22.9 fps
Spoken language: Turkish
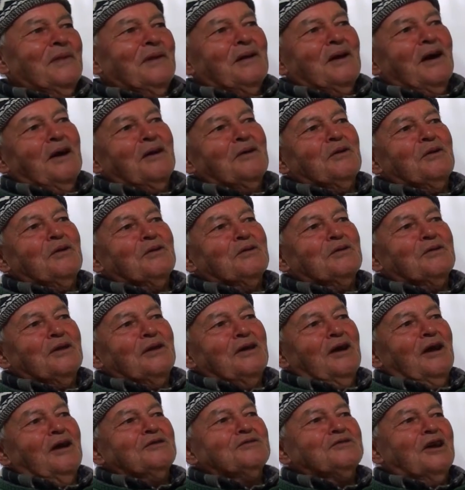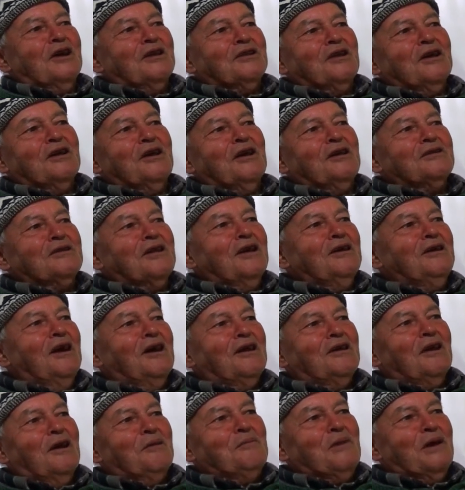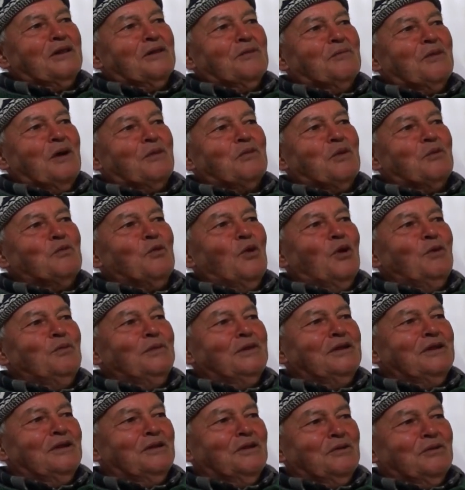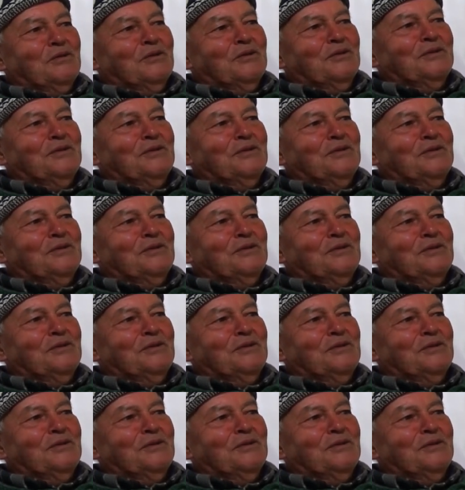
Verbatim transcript: Ağda askerden gelirken ki rahmetli babam ölmedi.